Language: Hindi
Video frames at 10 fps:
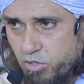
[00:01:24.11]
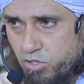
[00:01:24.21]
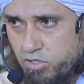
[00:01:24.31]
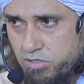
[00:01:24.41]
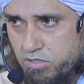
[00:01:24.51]

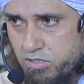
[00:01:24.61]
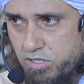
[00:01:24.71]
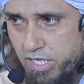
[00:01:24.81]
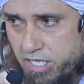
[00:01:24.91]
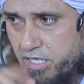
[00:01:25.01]
बोलो
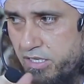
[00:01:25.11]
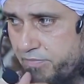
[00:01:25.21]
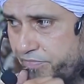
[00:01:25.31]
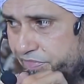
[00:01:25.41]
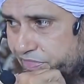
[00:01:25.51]
नहीं
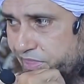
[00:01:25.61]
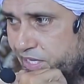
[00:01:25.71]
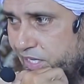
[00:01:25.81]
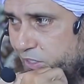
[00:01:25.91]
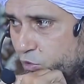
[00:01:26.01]

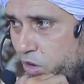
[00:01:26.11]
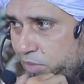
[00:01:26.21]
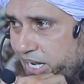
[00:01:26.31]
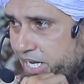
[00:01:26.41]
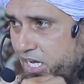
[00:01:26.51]
तो
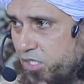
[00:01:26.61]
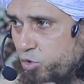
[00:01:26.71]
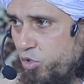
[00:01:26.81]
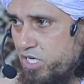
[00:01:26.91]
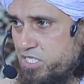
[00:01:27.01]
हमारे
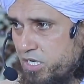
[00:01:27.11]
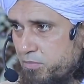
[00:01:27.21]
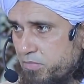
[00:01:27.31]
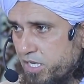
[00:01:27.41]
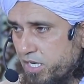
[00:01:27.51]
यहाँ दो
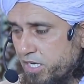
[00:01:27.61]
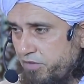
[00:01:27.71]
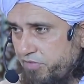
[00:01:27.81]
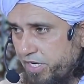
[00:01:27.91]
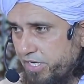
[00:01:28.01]
किस्म
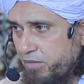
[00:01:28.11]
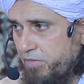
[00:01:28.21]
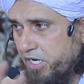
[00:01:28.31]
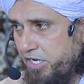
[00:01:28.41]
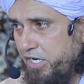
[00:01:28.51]
के फंटर
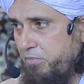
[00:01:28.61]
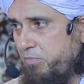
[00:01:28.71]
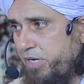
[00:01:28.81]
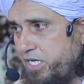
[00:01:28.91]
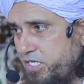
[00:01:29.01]
मार्केट
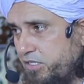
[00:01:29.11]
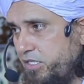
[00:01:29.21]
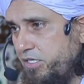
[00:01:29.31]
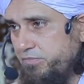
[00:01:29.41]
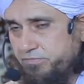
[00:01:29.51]
में पाए
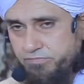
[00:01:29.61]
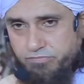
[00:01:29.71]
जाते हैं